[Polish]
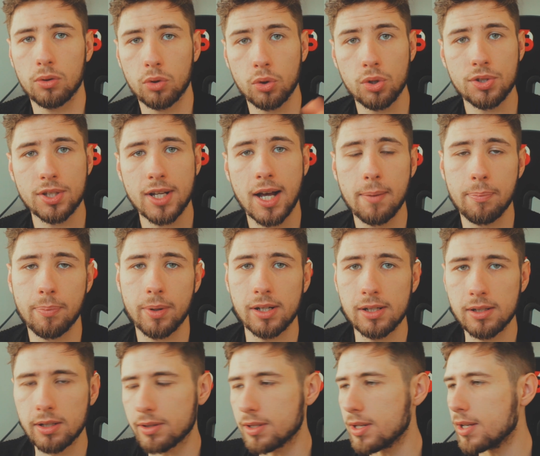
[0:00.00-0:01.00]
To jest
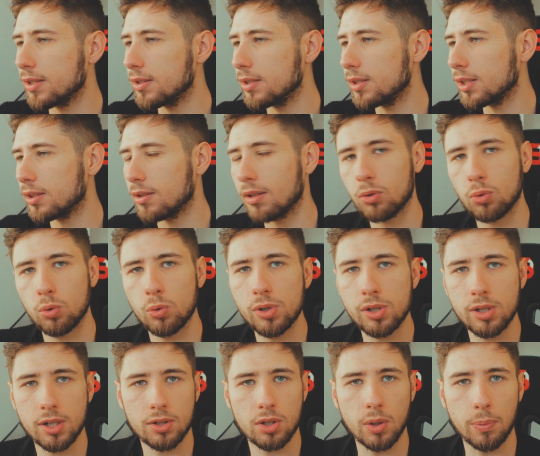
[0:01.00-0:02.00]
apel. Nigdy nie
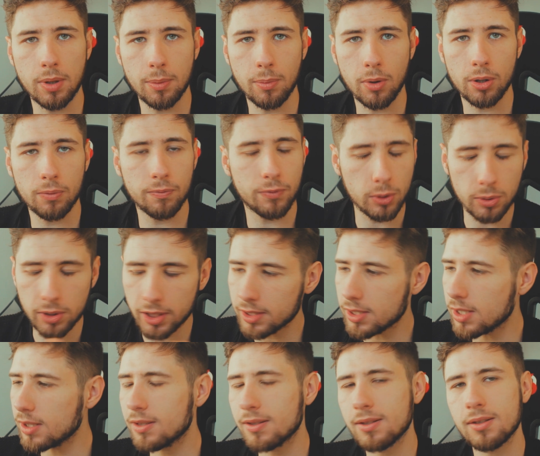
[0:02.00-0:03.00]
tatuujcie sobie, w ogóle
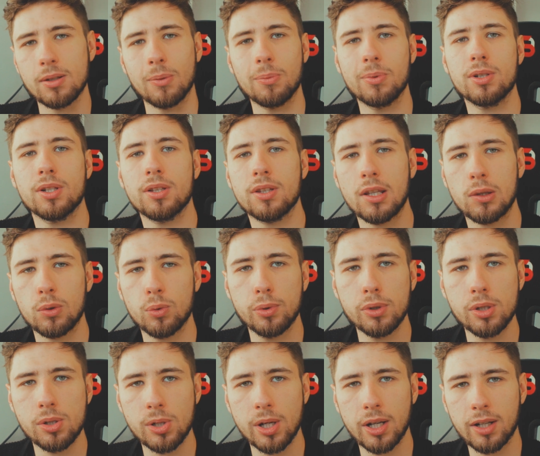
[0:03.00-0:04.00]
nic sobie nie
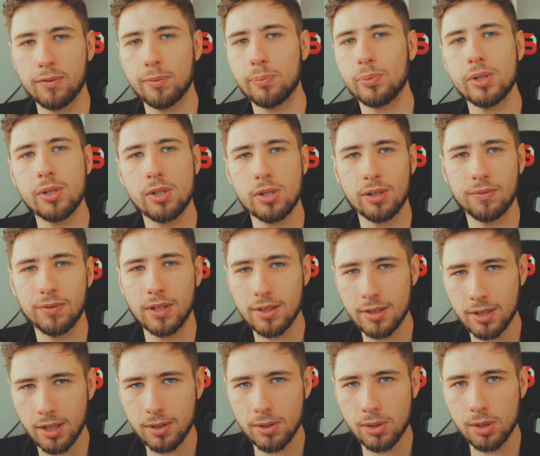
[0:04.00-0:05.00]
tatuujcie, jak wypiliście
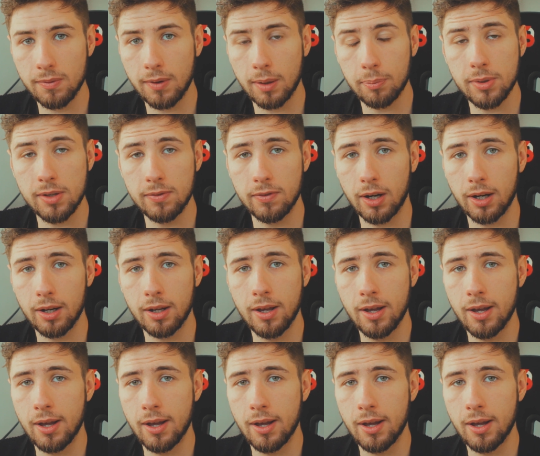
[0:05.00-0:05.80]
więcej niż dwa piwa.